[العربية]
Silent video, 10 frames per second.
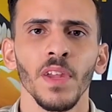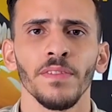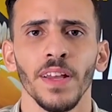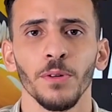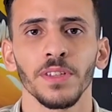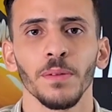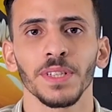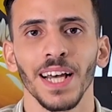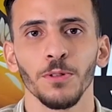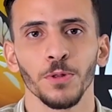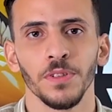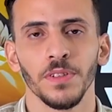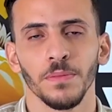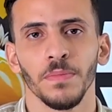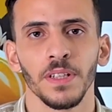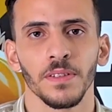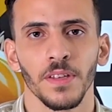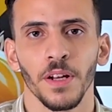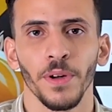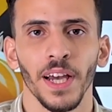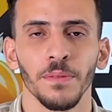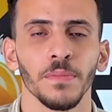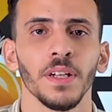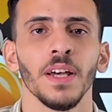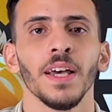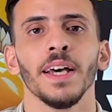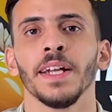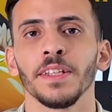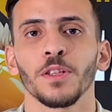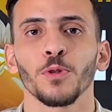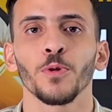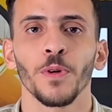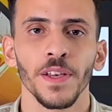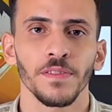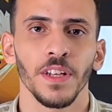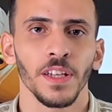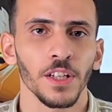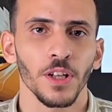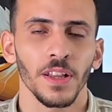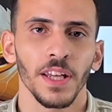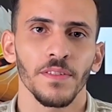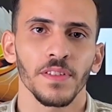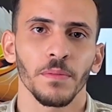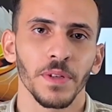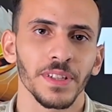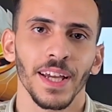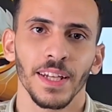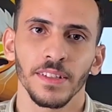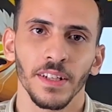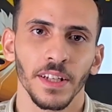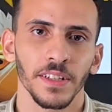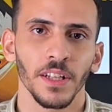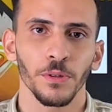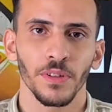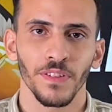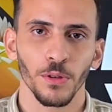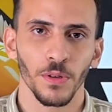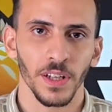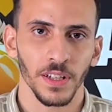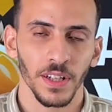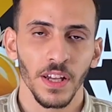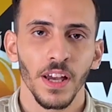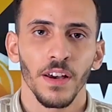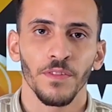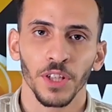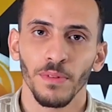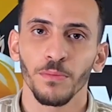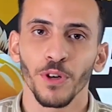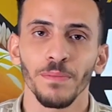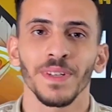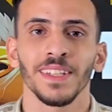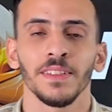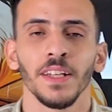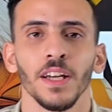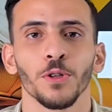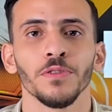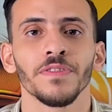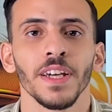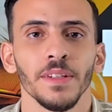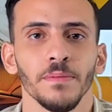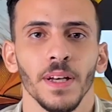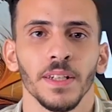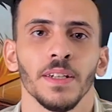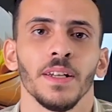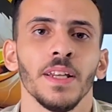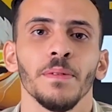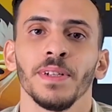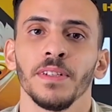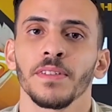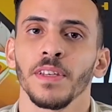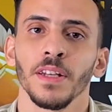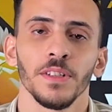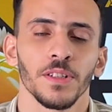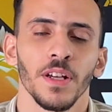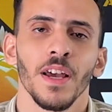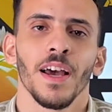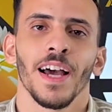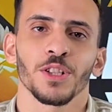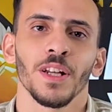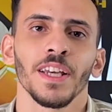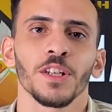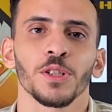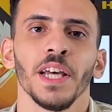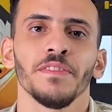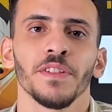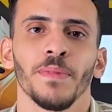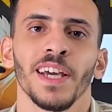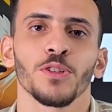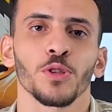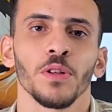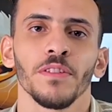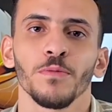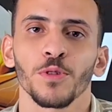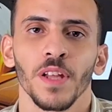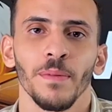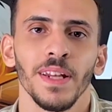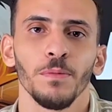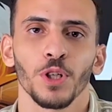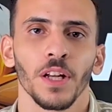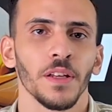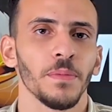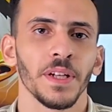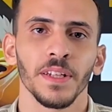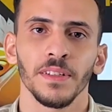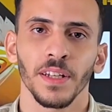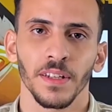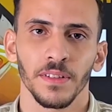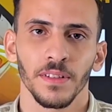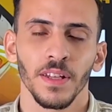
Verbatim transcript: فلو انت متعود من ثانويه عامه ان انت تكون كويس في الانجليش هتلاقي نفسك مرتاح جدا جدا وانت في الكليه فطبعا مهم جدا اكون فاهم انا ليه بدرس انجليش عشان الانجليش ده هيفرق معايا ان شاء الله في مستقبلي بشكل كبير جدا جدا